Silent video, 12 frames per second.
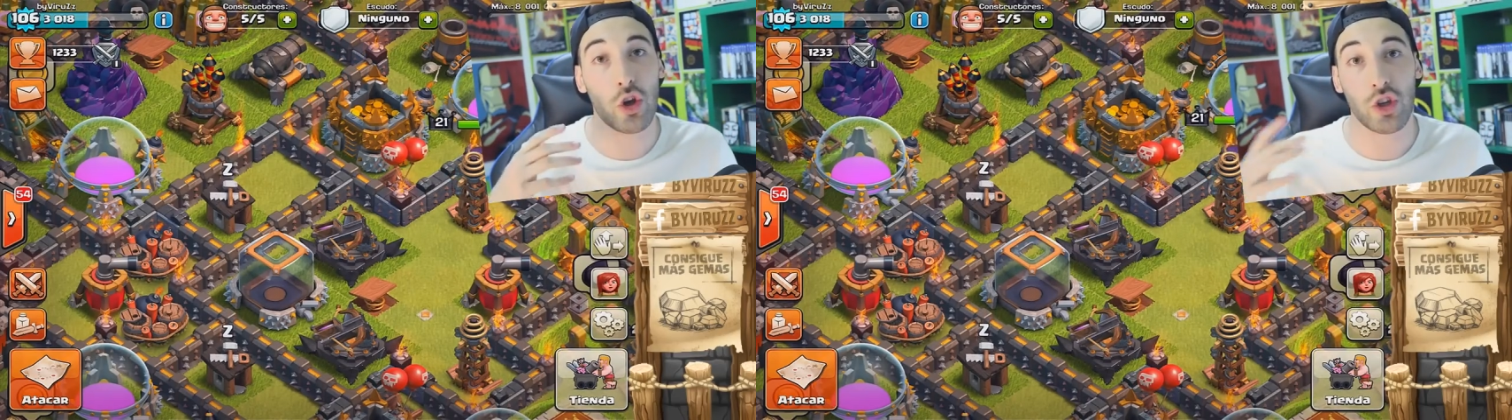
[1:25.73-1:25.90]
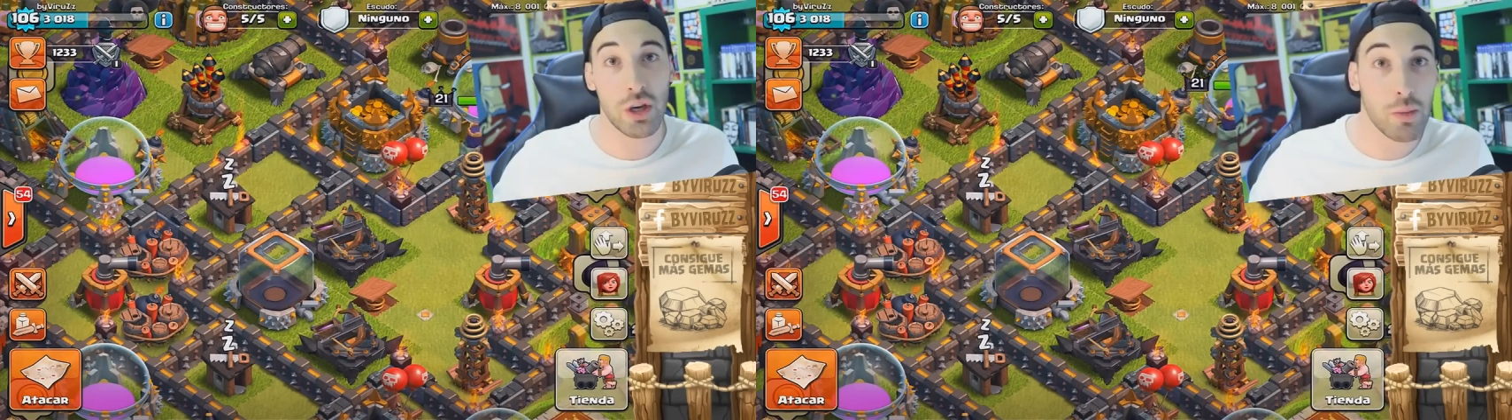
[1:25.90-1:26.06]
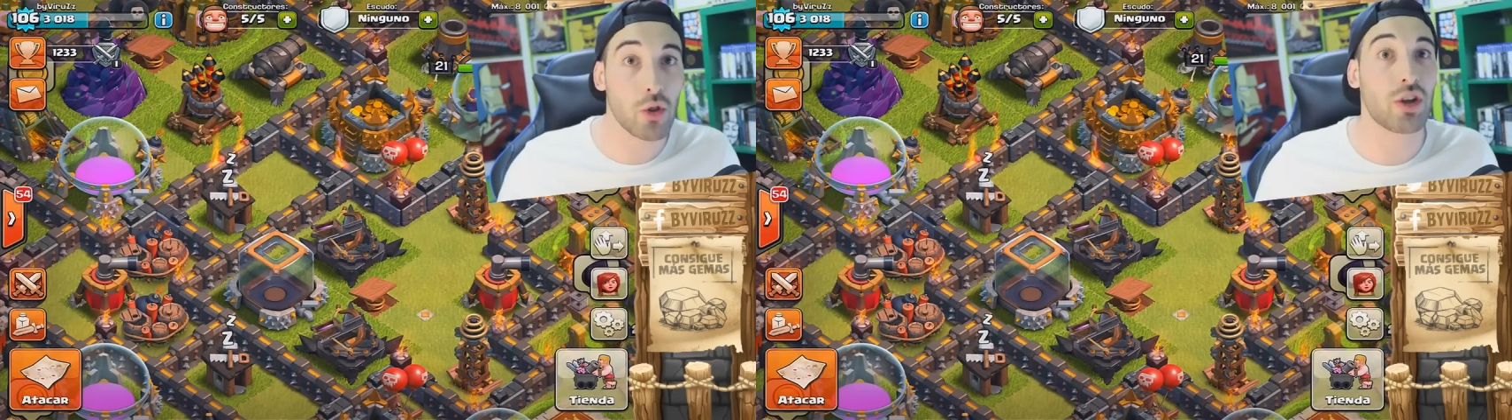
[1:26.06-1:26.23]
yo
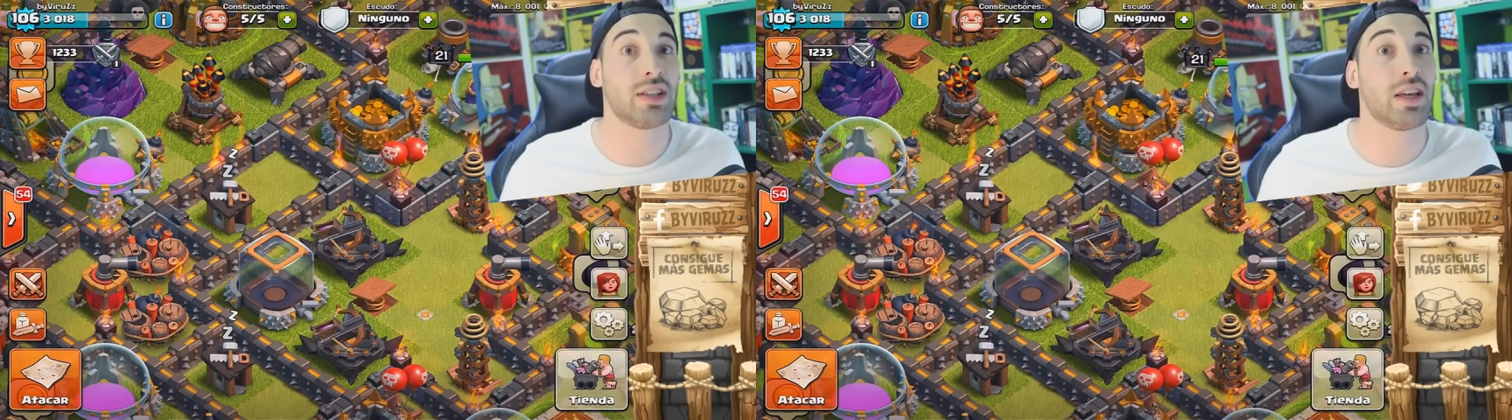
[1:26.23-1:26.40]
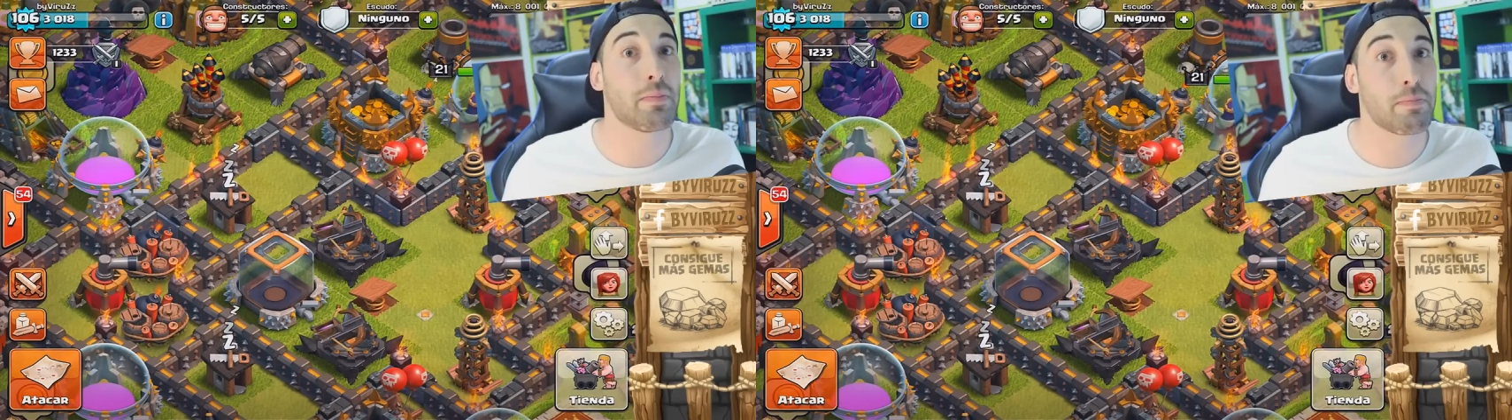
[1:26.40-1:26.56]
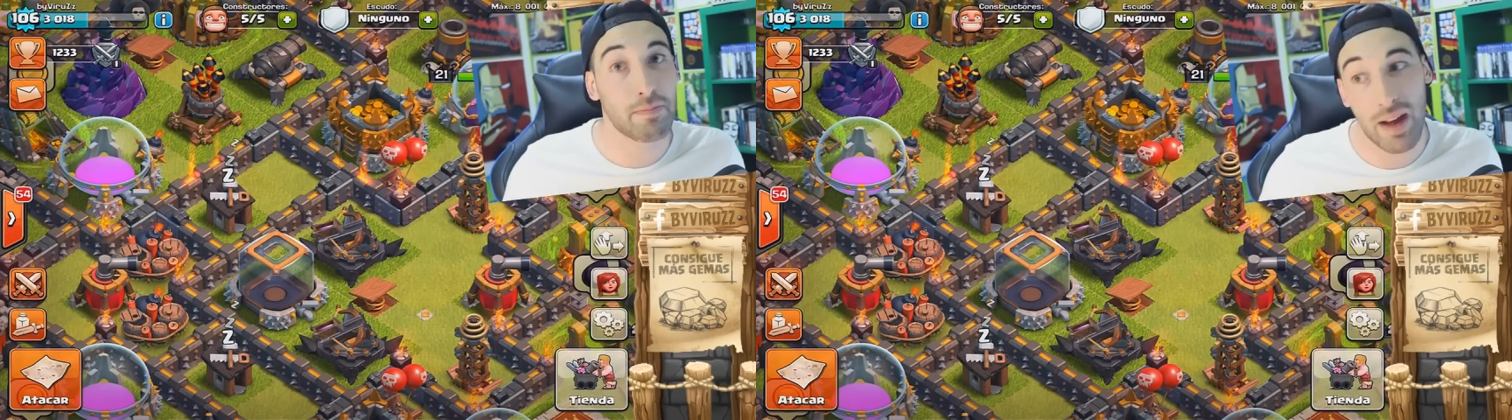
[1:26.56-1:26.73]
llevo
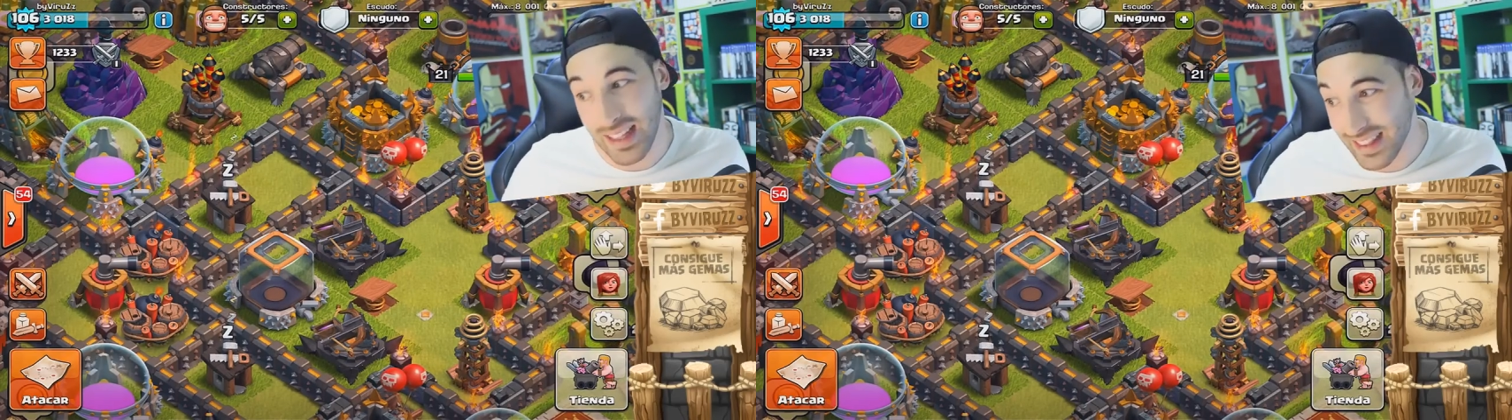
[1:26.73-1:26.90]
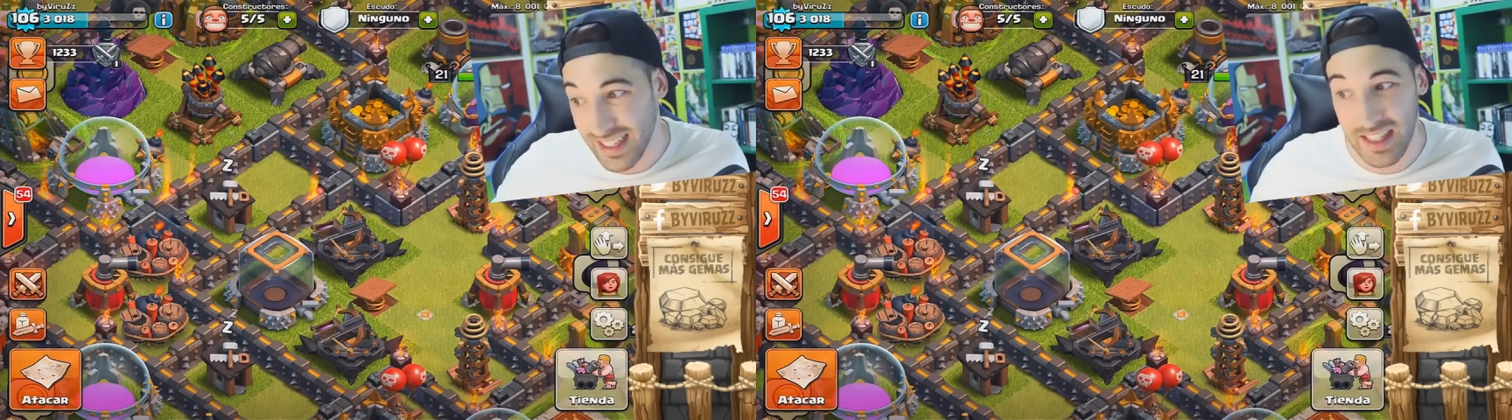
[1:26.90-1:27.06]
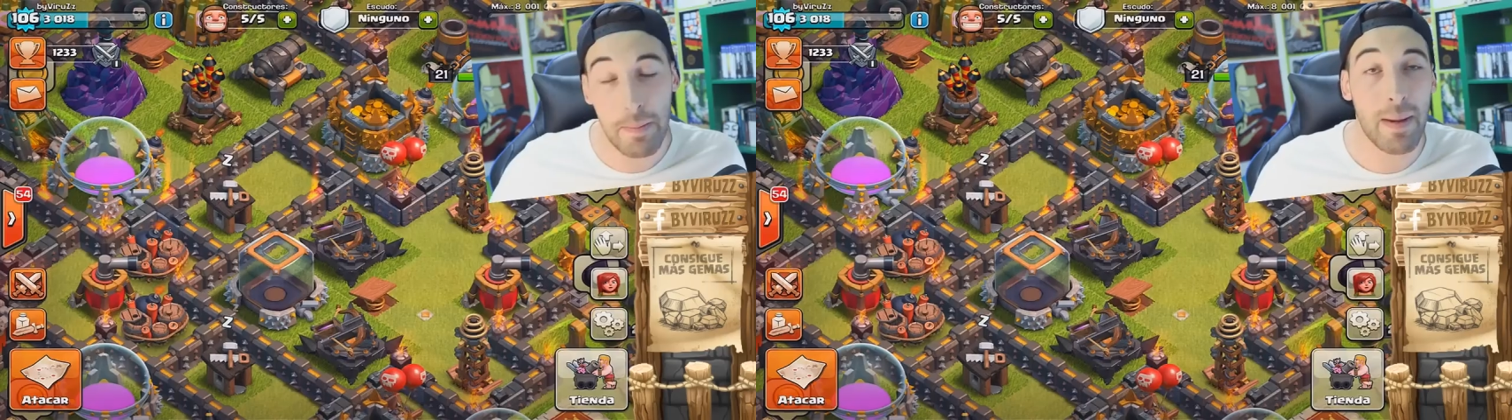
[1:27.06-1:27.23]
desde
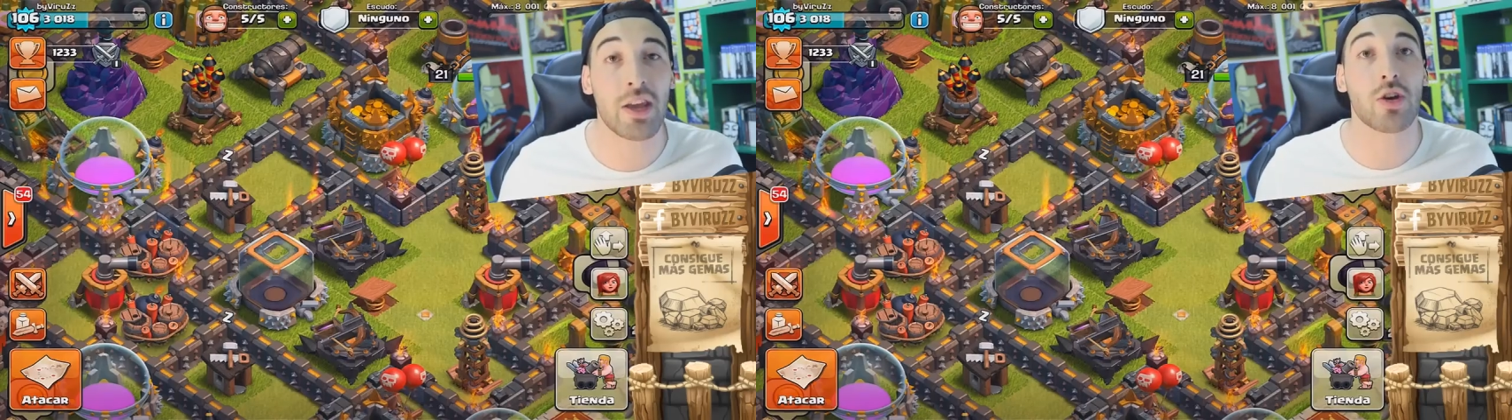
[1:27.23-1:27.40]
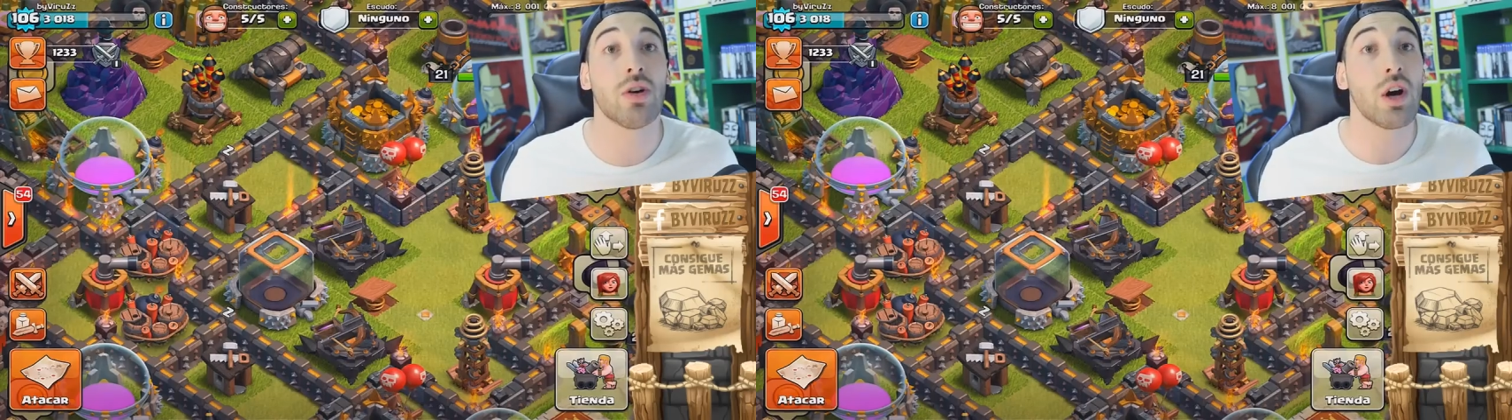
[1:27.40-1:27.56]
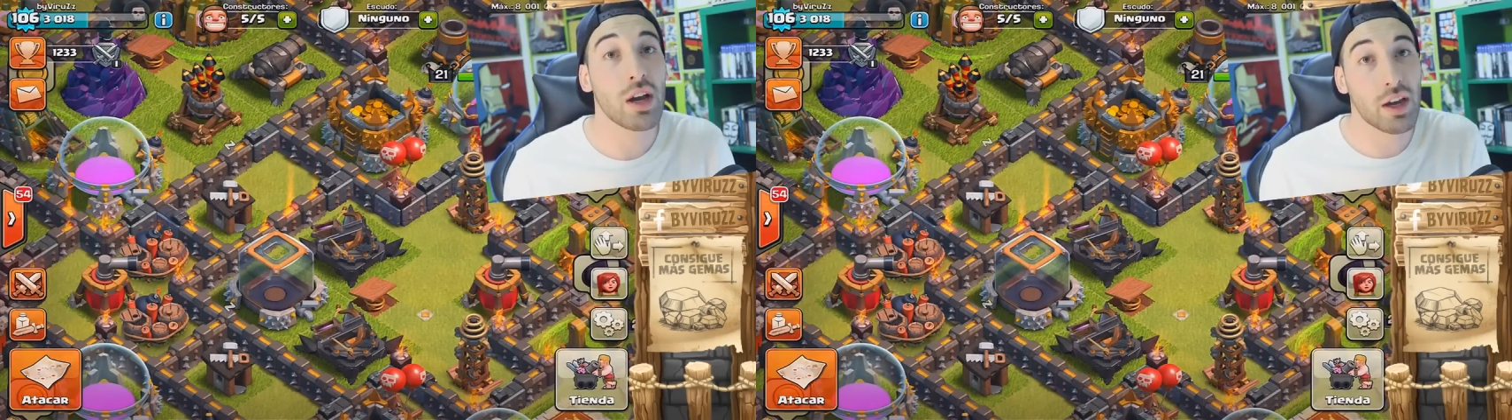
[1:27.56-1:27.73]
antes de
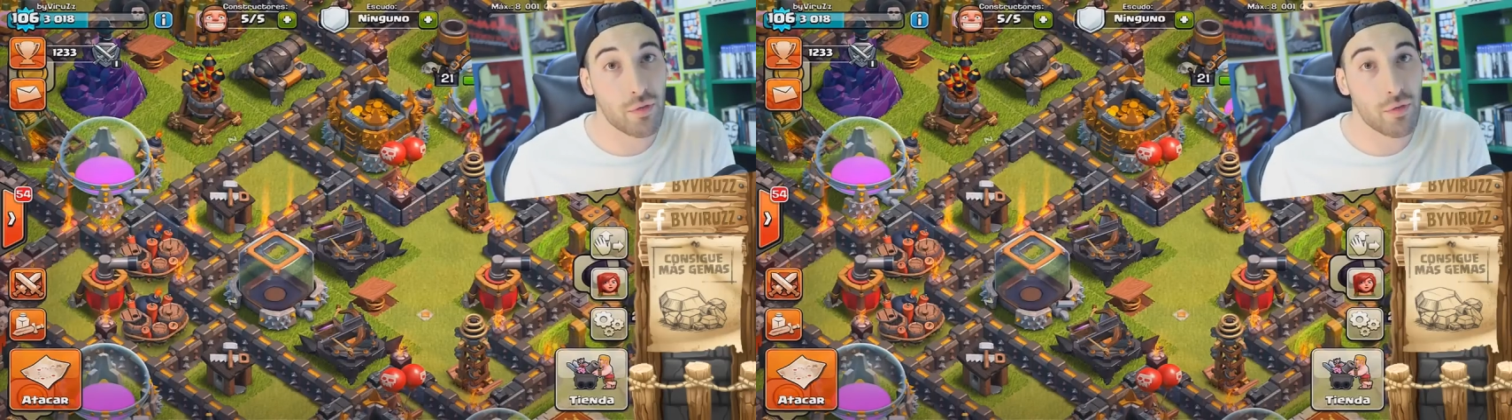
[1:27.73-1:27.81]
mayo,